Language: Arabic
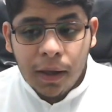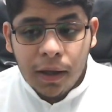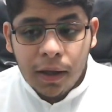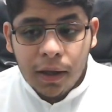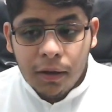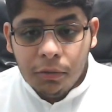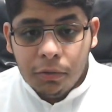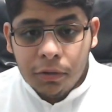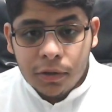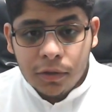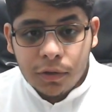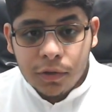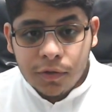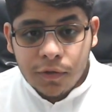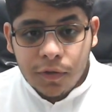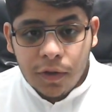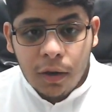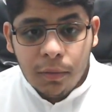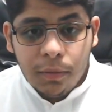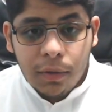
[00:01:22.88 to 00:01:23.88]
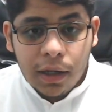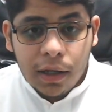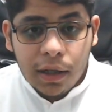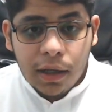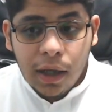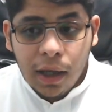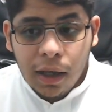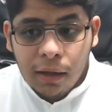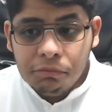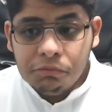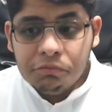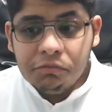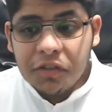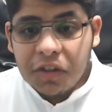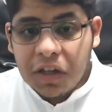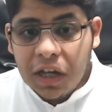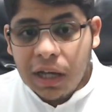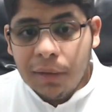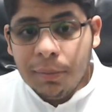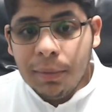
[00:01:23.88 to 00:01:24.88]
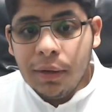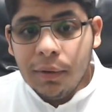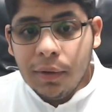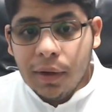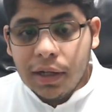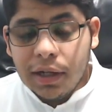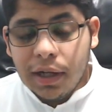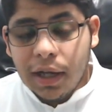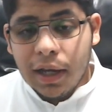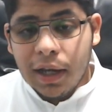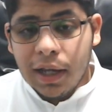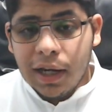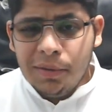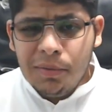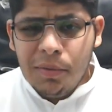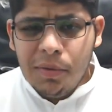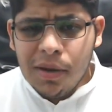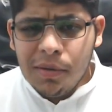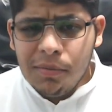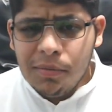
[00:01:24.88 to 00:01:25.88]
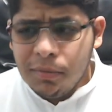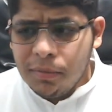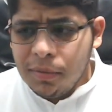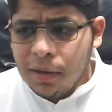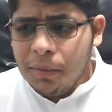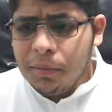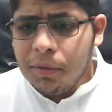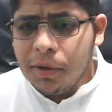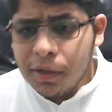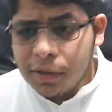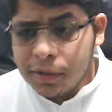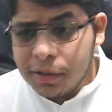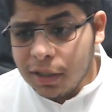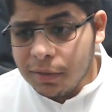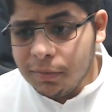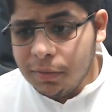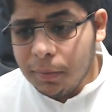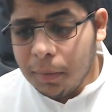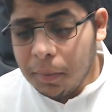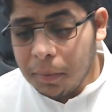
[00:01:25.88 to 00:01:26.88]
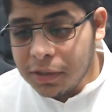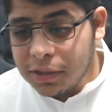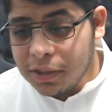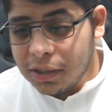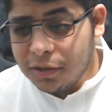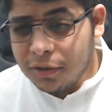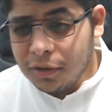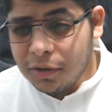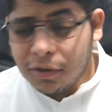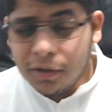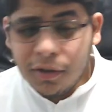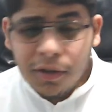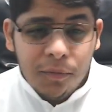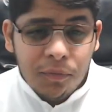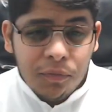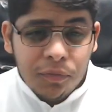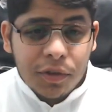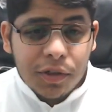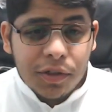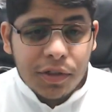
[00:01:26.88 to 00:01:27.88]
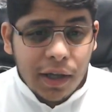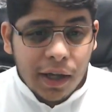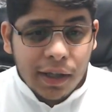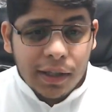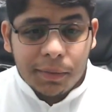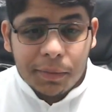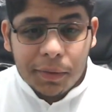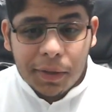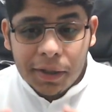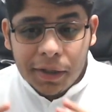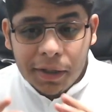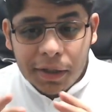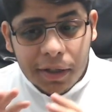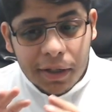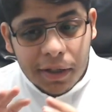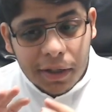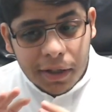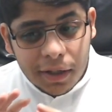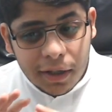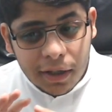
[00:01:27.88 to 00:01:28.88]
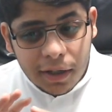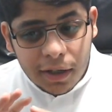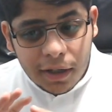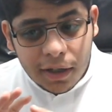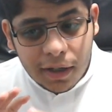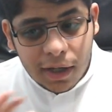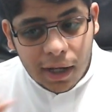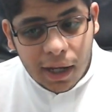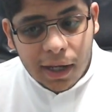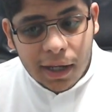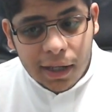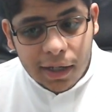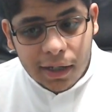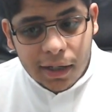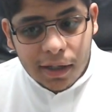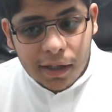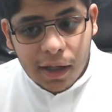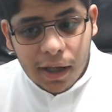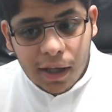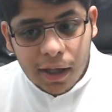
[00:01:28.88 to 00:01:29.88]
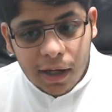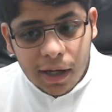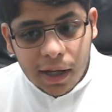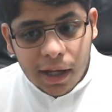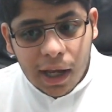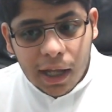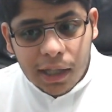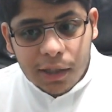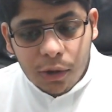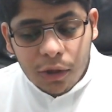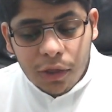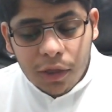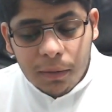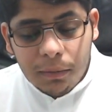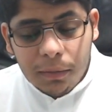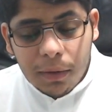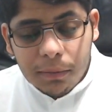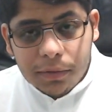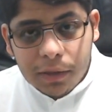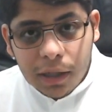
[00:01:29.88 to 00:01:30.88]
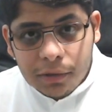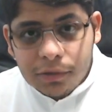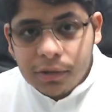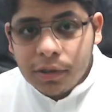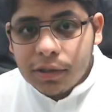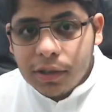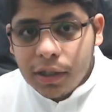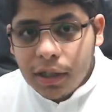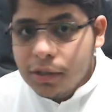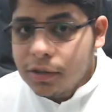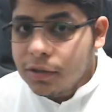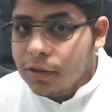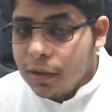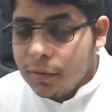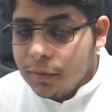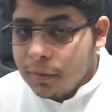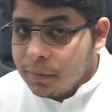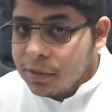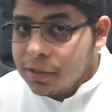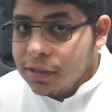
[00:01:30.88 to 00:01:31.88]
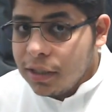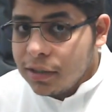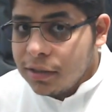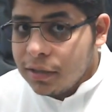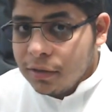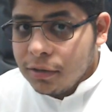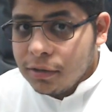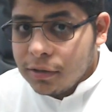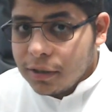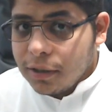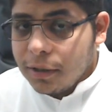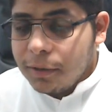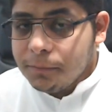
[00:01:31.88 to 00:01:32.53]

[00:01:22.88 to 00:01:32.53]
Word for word: ويندوز في يوم من الايام في عمل والى اخره ممكن من باب انك تعب البرمجيات الحره تستخدمه لكن هنا قاعد اوضح مبدا او نقطه انه البرمجيات الحره